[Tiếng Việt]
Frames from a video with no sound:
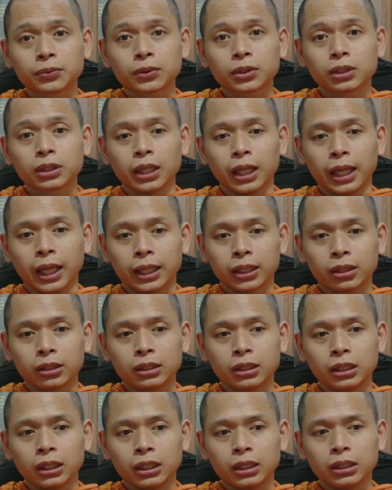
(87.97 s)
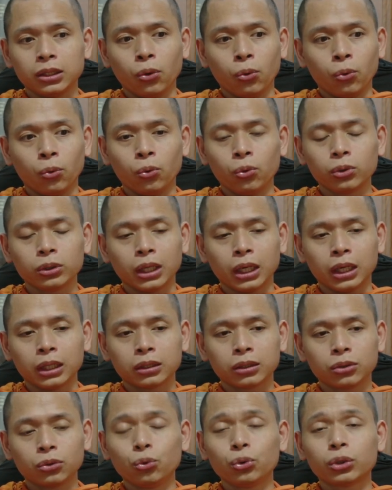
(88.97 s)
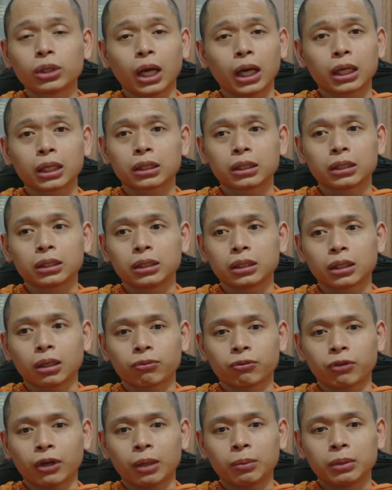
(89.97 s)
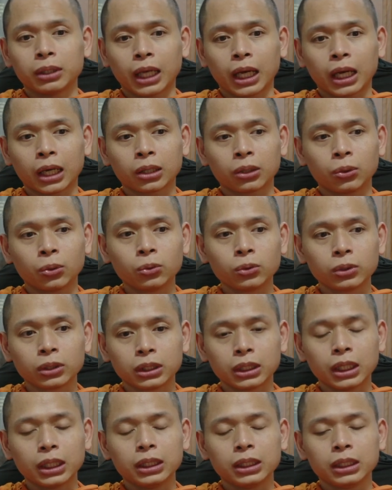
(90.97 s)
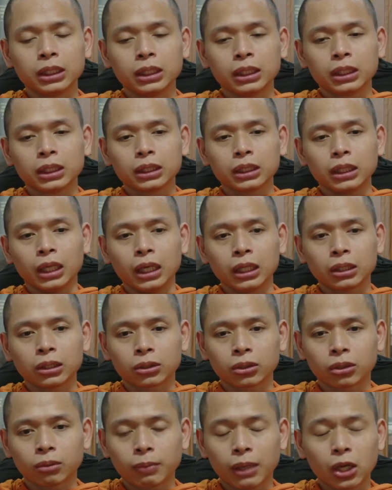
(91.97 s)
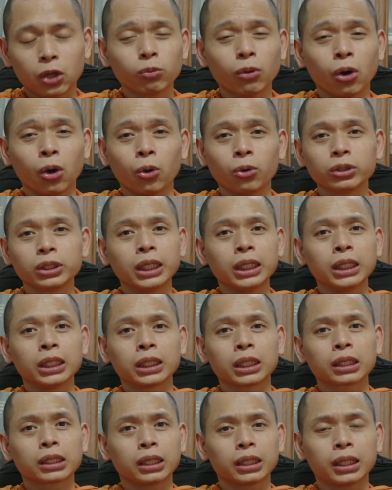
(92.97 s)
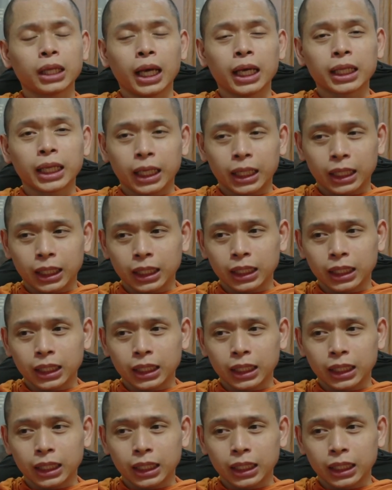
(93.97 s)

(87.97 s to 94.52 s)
là nó chỉ đủ để nó nuôi thân thôi chứ không phải mình ăn uống chi để cho nó béo bổ gì cái cơ thể này